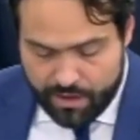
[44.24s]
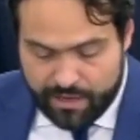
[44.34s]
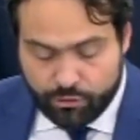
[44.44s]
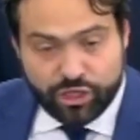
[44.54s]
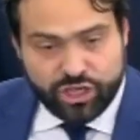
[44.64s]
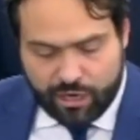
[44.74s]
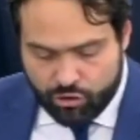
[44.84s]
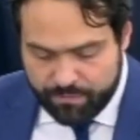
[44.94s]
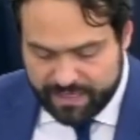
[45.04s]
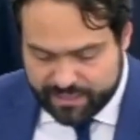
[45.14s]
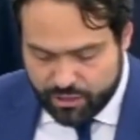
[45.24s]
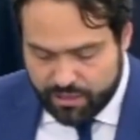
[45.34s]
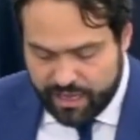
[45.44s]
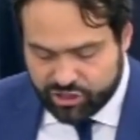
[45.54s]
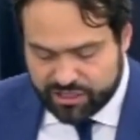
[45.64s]
lo dice la
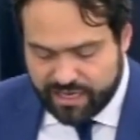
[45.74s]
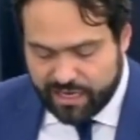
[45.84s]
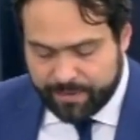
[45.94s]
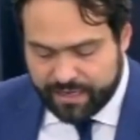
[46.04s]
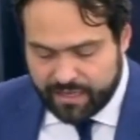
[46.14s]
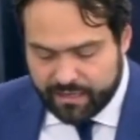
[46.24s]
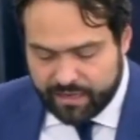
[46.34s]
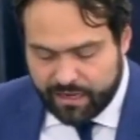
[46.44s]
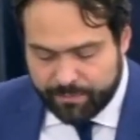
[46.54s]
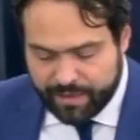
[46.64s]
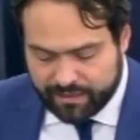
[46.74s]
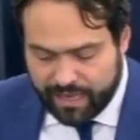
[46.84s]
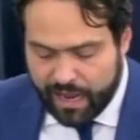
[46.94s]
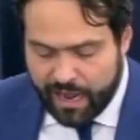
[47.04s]
commissione egiziana per i diritti e la libertà